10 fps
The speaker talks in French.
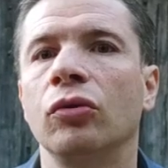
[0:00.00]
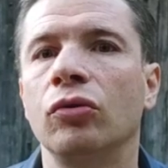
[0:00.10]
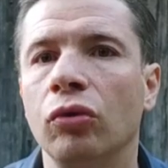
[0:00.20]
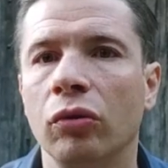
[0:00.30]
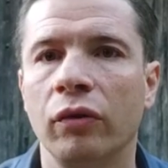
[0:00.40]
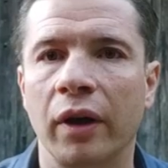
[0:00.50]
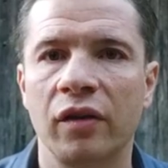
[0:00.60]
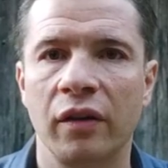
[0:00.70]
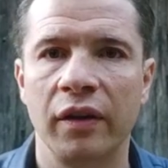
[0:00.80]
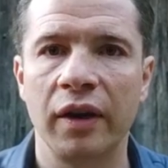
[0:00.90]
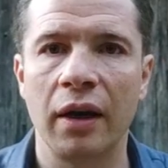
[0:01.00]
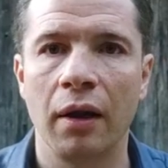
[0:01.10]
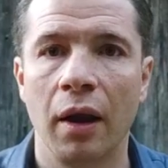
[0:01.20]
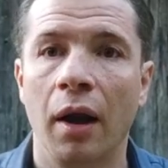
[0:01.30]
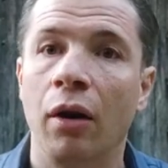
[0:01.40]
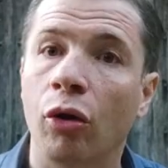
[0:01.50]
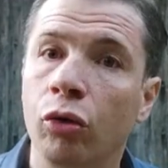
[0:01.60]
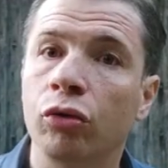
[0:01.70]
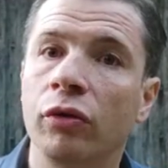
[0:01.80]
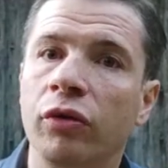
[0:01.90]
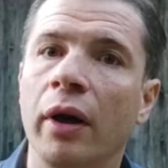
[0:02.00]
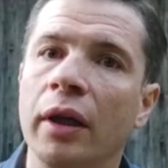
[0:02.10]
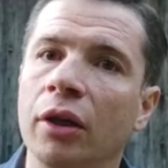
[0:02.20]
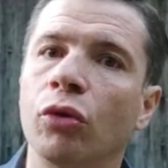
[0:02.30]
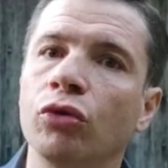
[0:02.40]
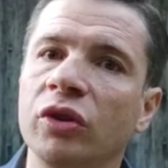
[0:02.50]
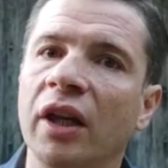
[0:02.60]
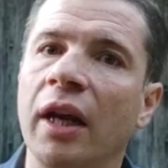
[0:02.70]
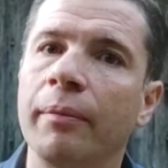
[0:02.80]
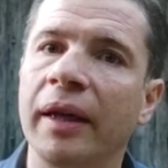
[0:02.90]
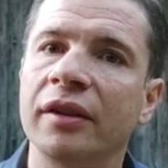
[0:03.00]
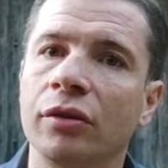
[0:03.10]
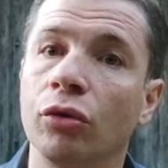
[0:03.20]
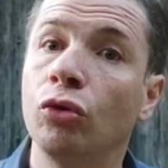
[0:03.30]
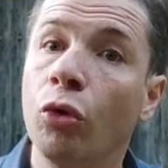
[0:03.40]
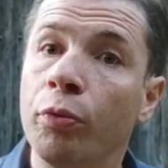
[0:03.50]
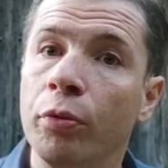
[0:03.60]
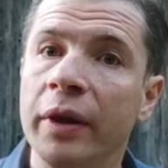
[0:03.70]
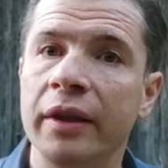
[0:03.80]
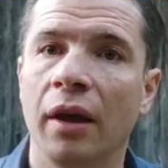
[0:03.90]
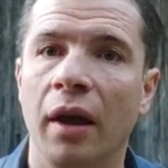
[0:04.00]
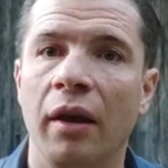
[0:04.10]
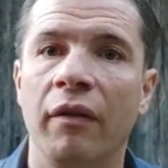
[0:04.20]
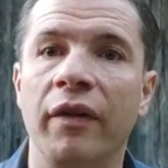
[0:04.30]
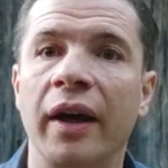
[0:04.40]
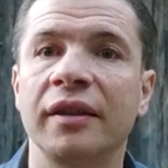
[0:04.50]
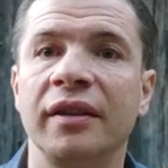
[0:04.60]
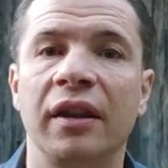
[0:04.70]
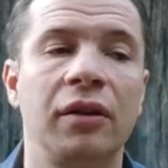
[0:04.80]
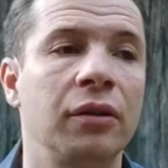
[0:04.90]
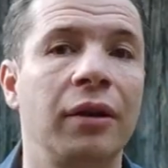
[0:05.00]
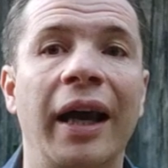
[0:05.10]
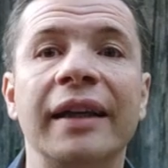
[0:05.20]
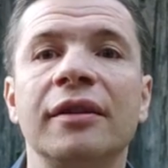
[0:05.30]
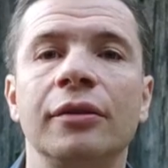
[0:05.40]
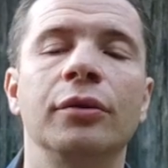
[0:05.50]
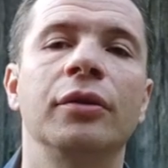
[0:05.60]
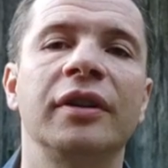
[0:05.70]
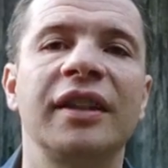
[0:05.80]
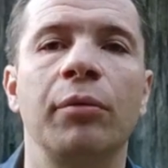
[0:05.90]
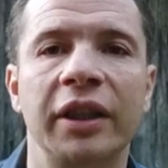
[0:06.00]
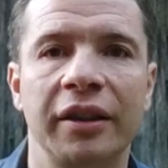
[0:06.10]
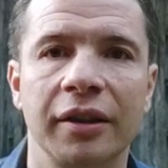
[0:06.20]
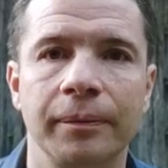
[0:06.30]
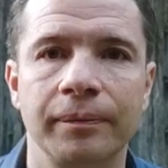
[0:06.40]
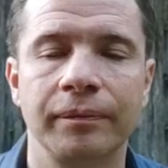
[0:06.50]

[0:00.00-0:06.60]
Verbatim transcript: se tourne vers ses fidèles, alors qu'autrefois, il conduisait la messe d'eau publique vers cet est symbolique.